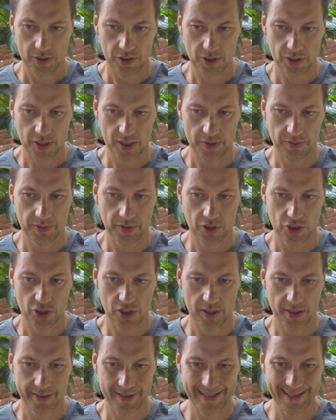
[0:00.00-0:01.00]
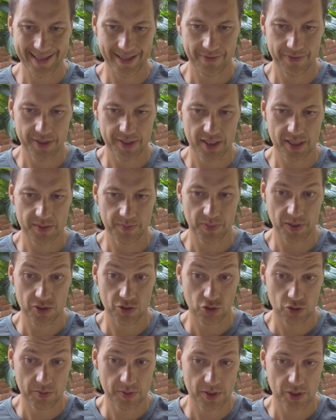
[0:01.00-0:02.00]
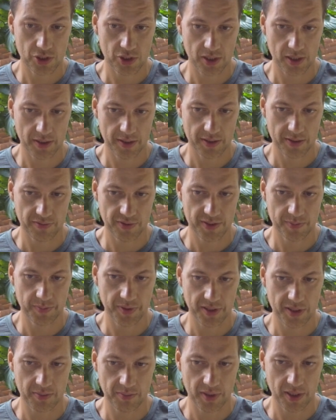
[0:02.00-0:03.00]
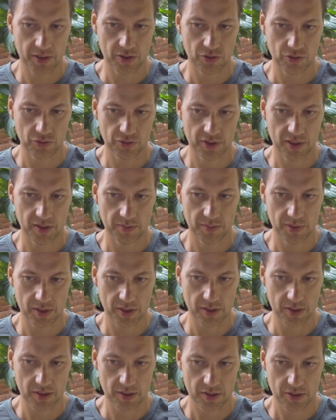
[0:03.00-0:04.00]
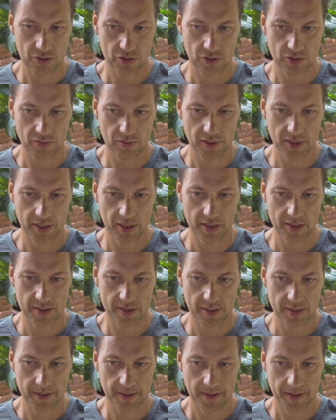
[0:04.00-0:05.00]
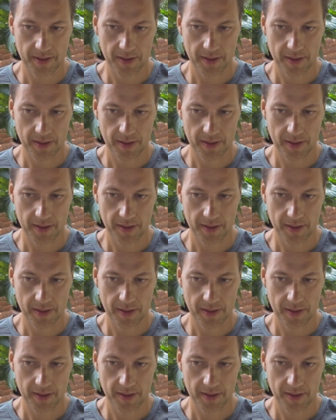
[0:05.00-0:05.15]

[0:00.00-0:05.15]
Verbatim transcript: шишковидной железы зависит способность человека воспринимать тонкие миры, что является а,